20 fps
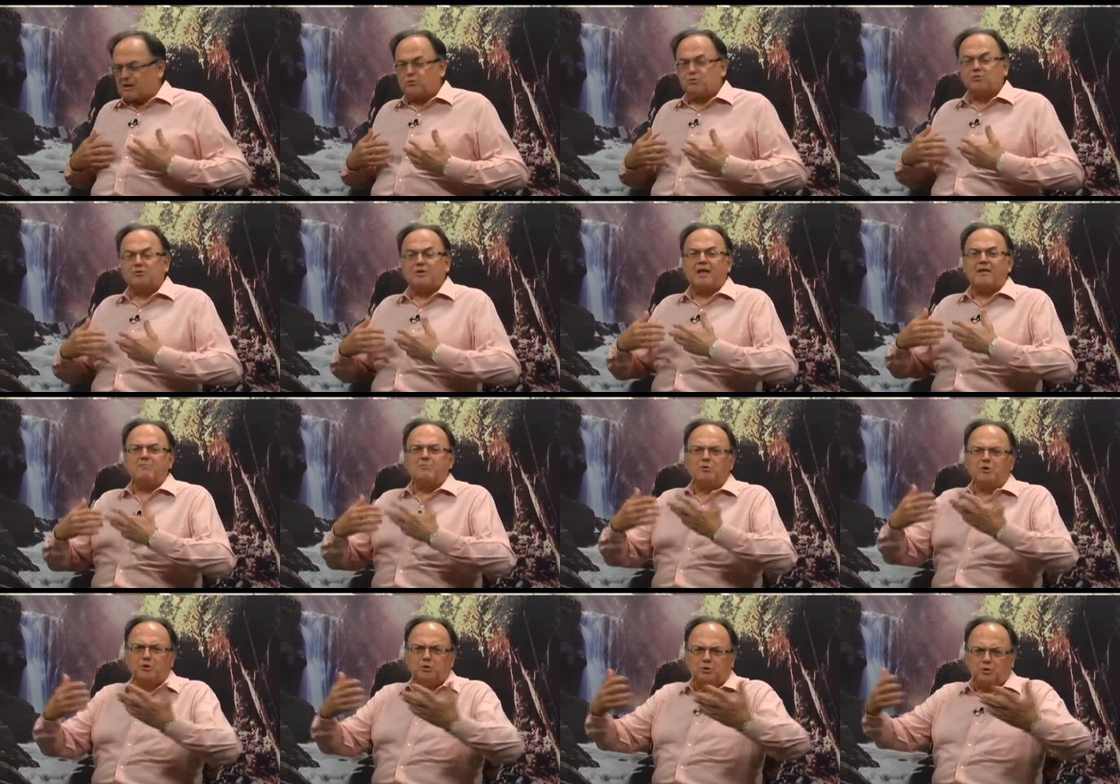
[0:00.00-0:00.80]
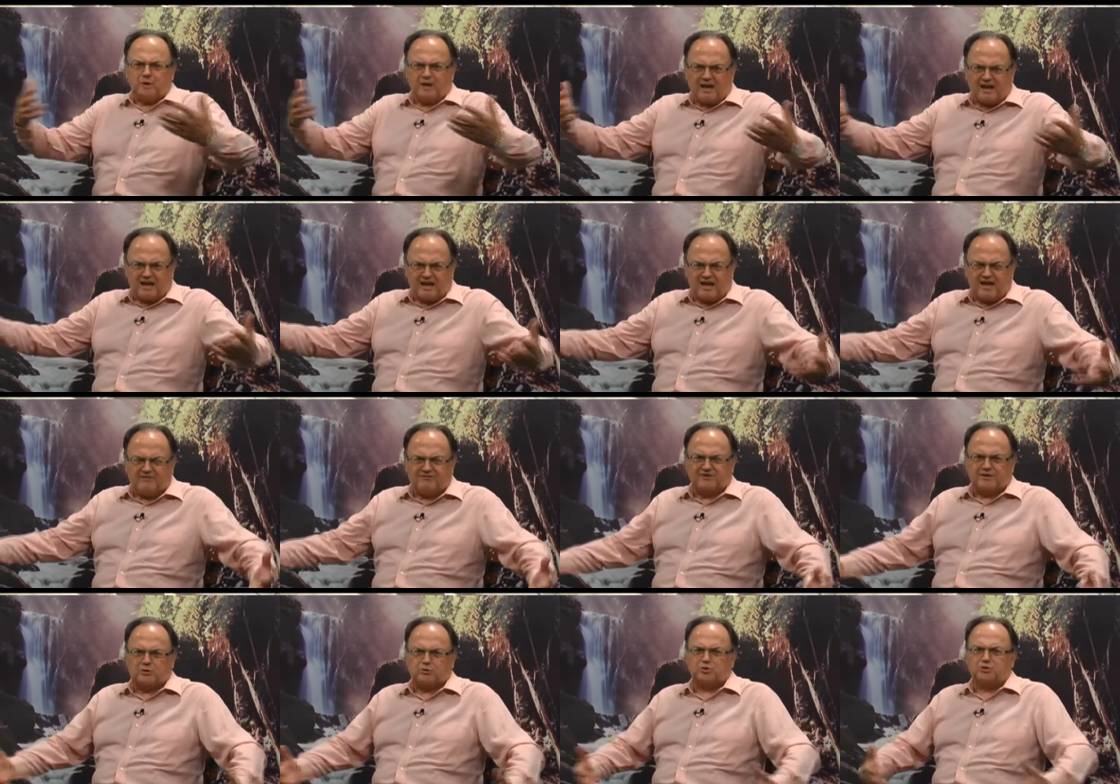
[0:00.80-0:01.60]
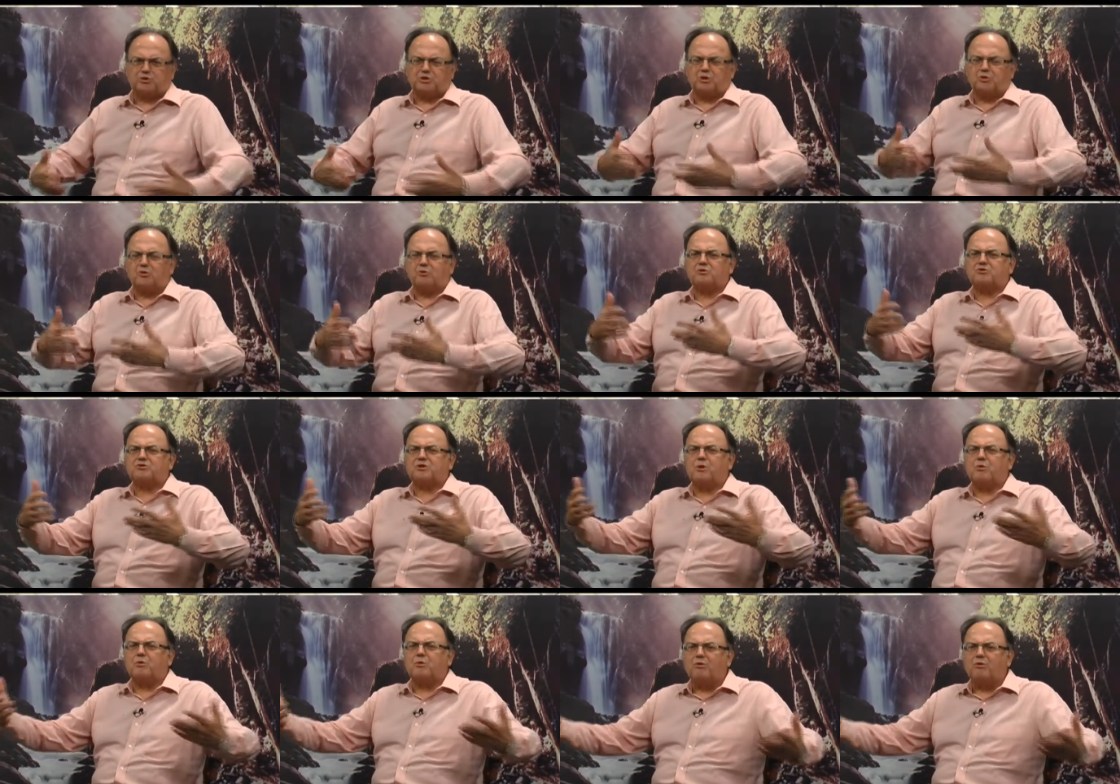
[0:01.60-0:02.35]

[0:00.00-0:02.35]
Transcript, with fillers: ajudei muito o IEF na sua interlocução